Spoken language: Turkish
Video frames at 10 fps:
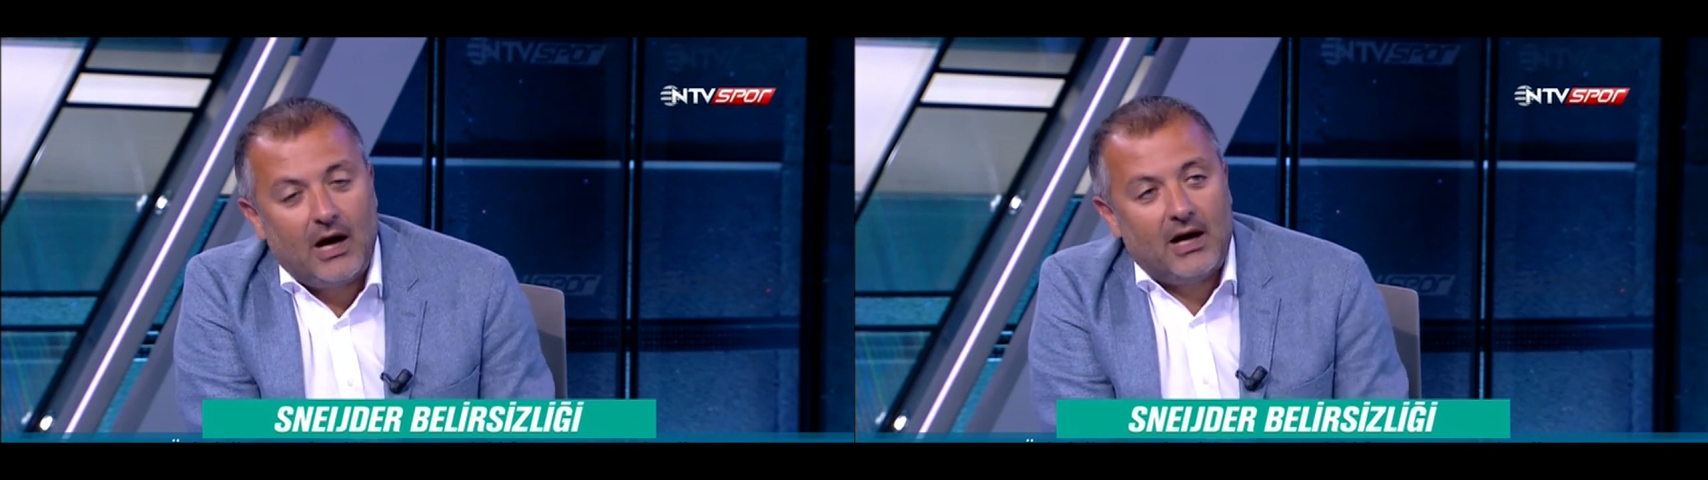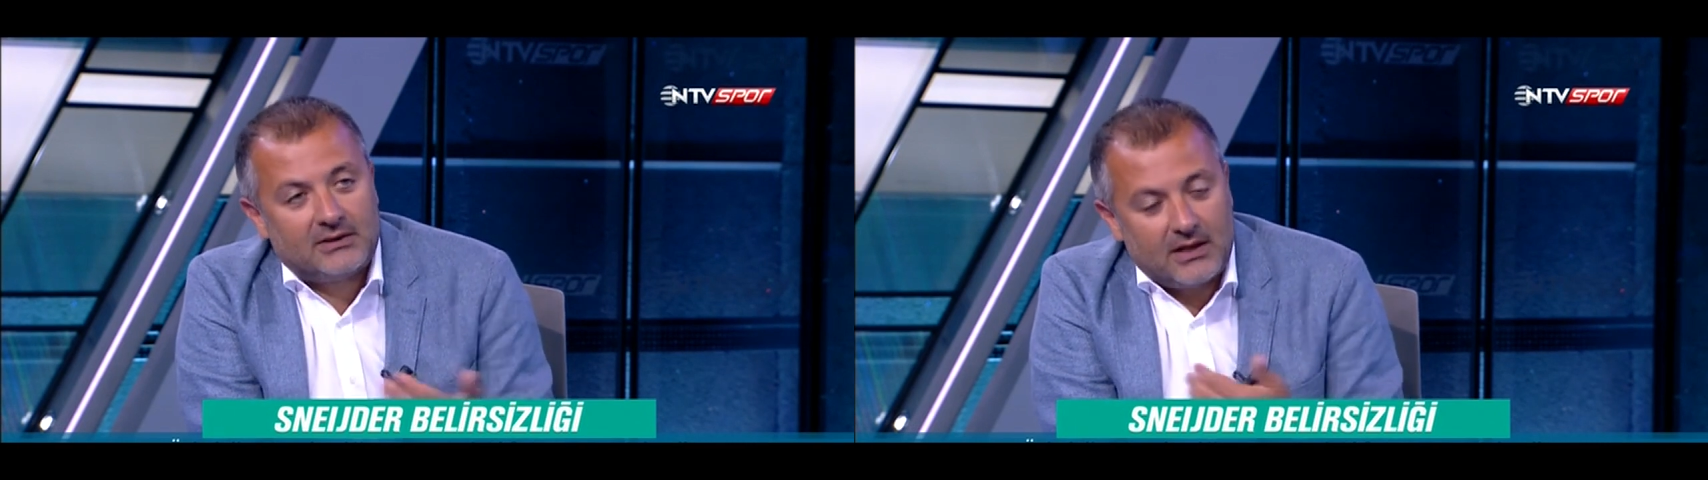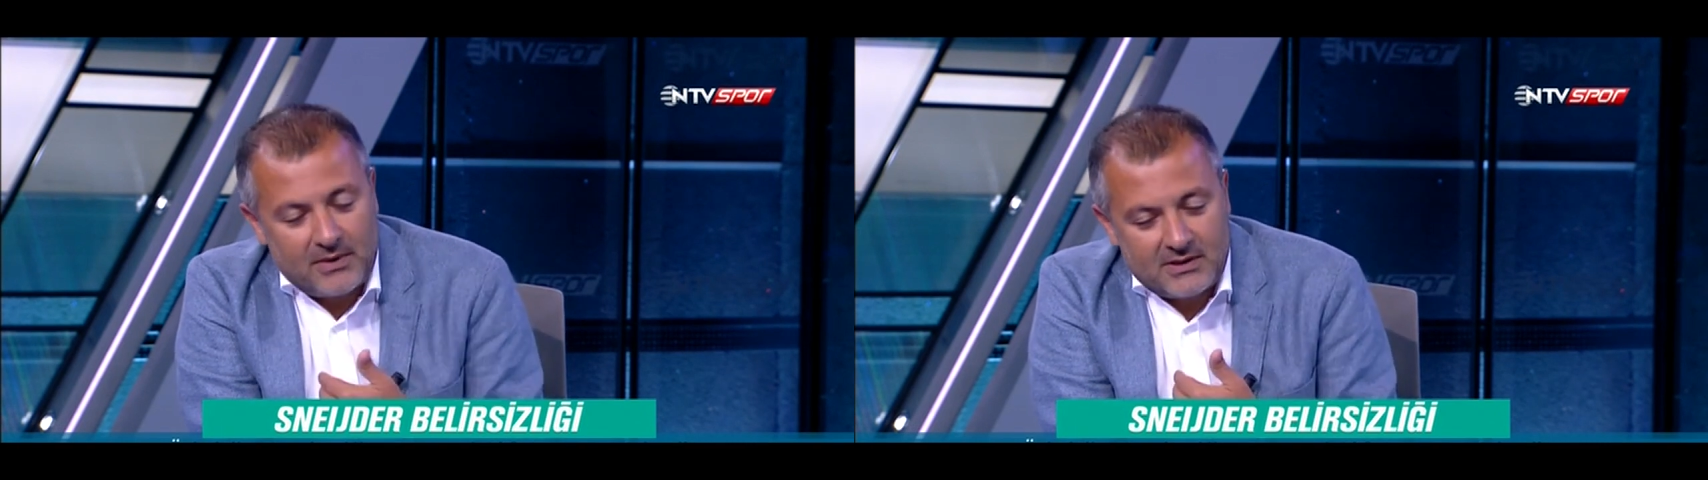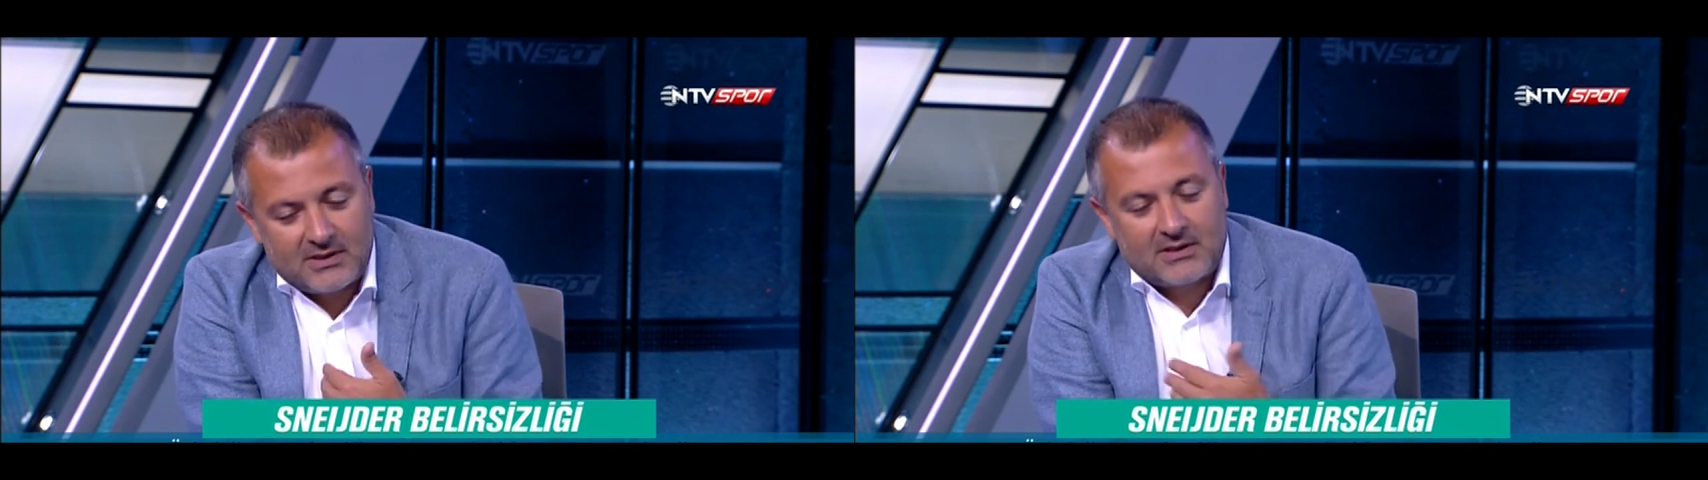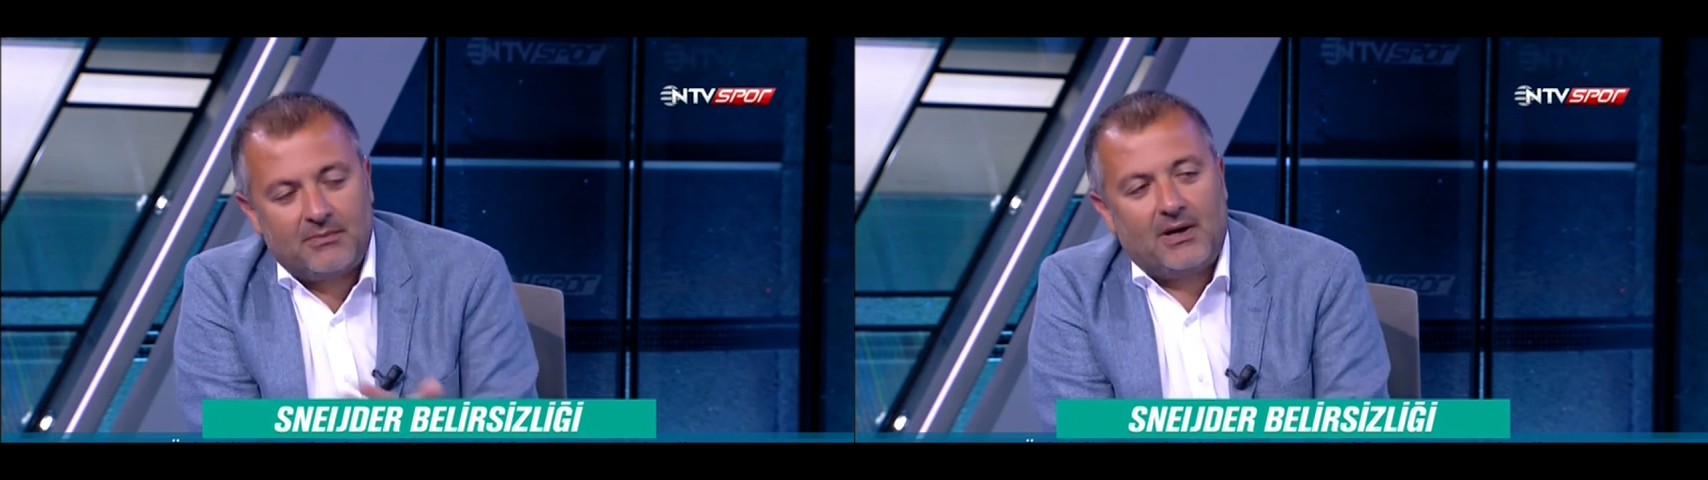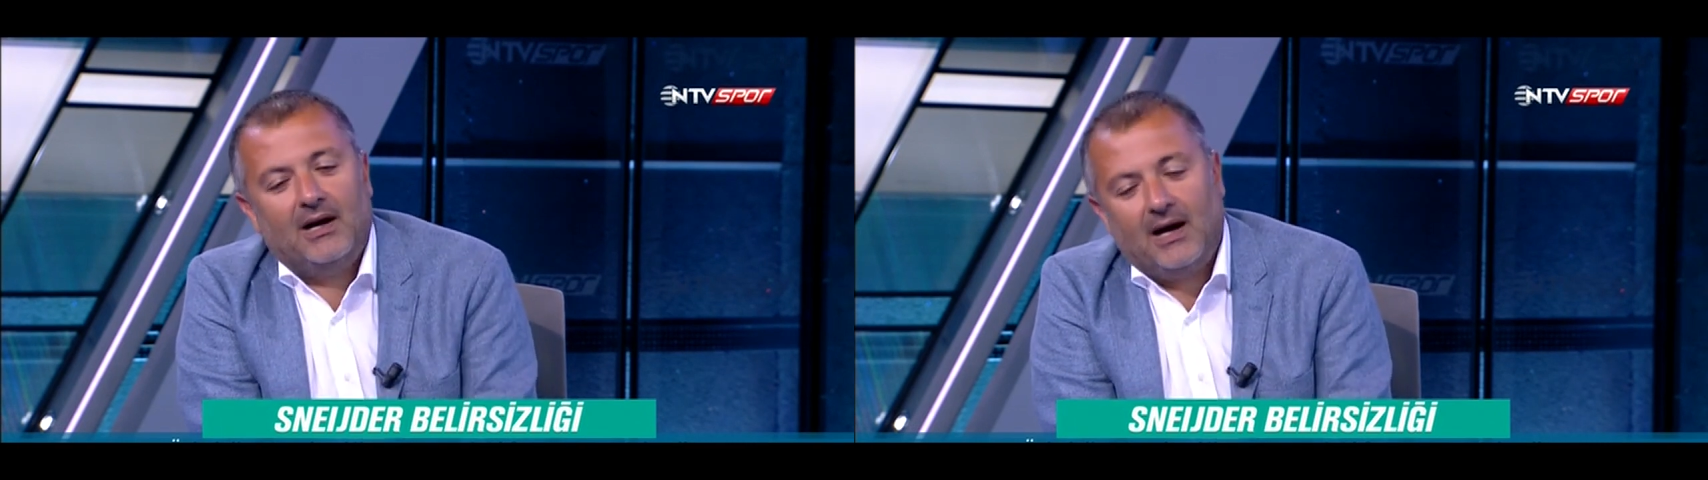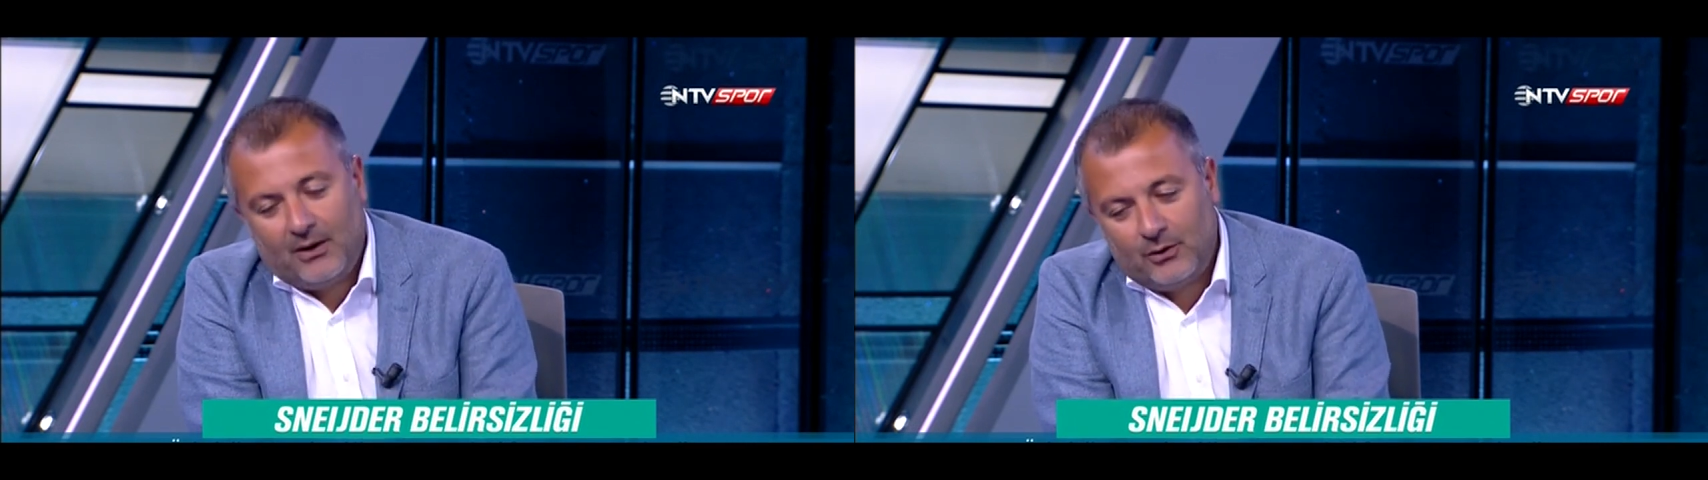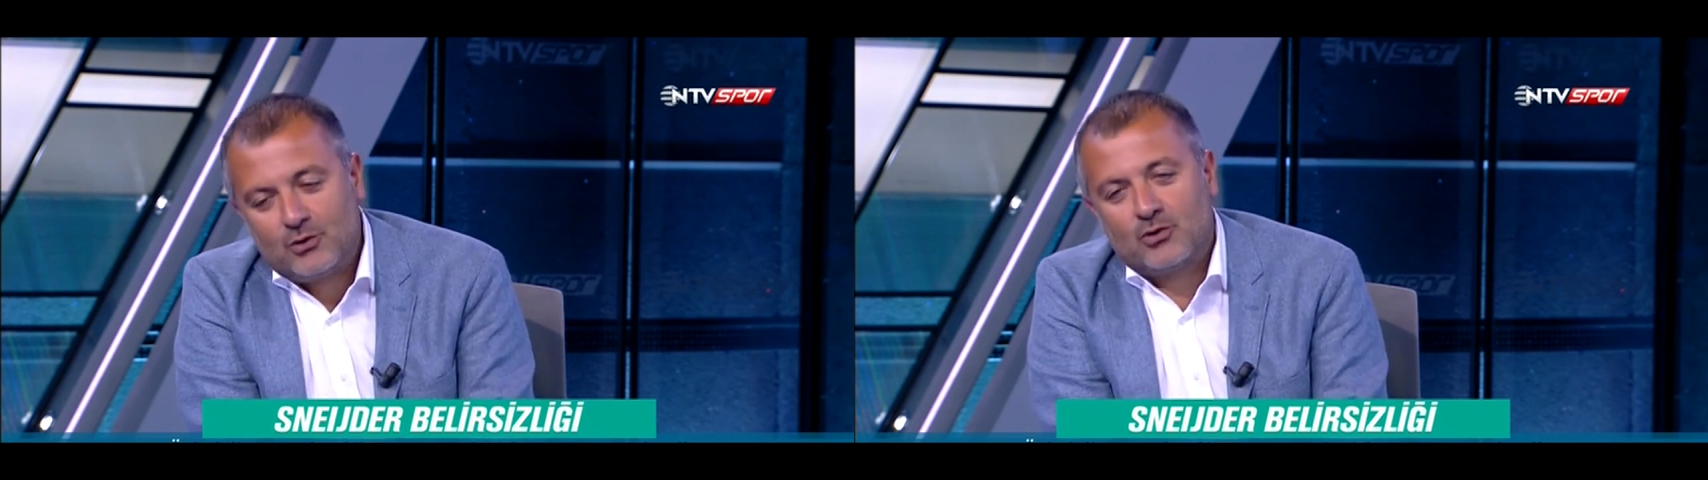Ha, Bu sen yönetim- bizi istemiyor
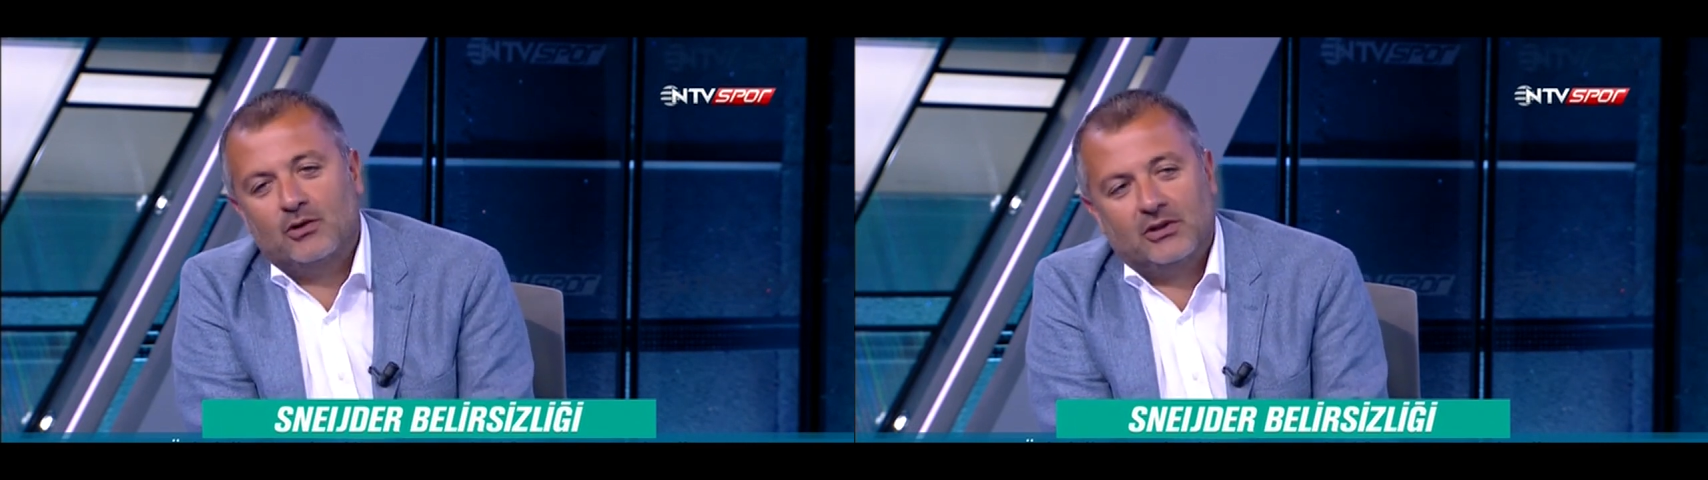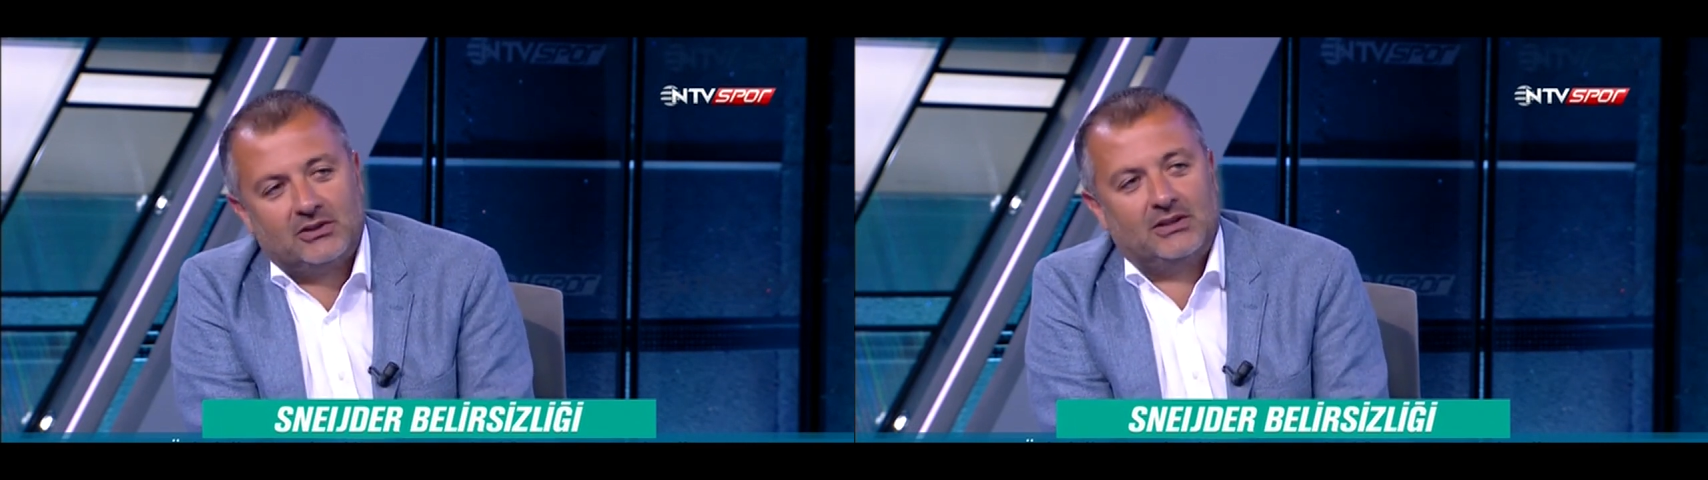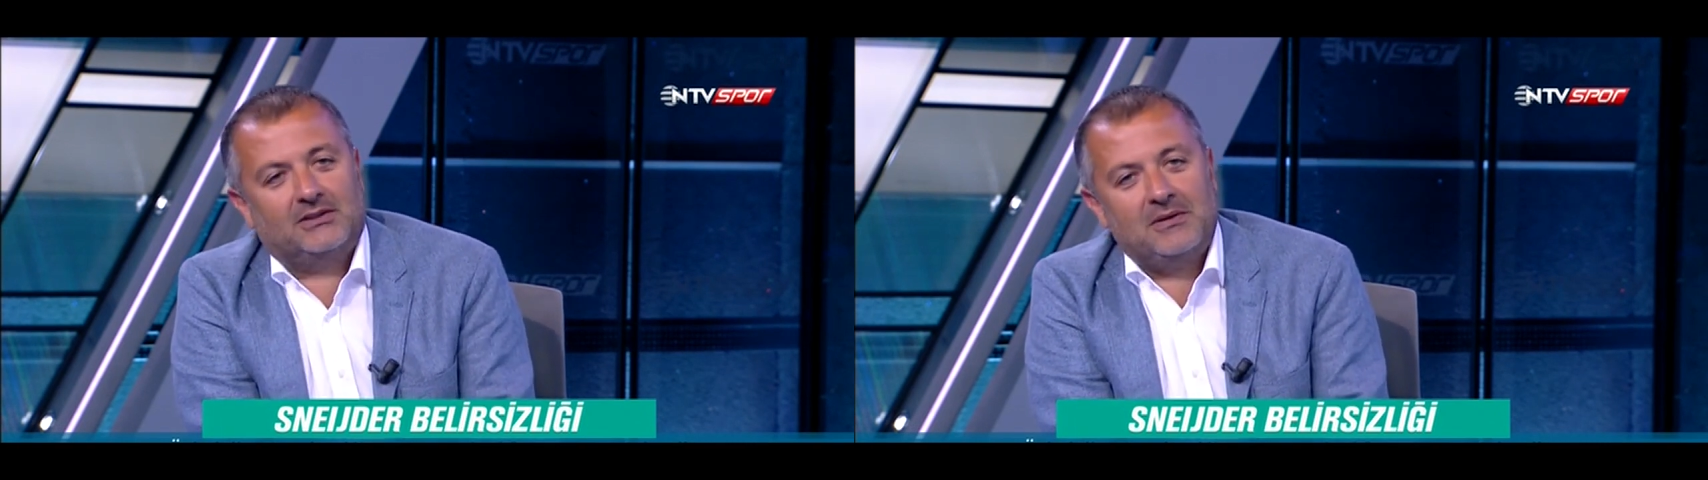Ha, onu söyle işte.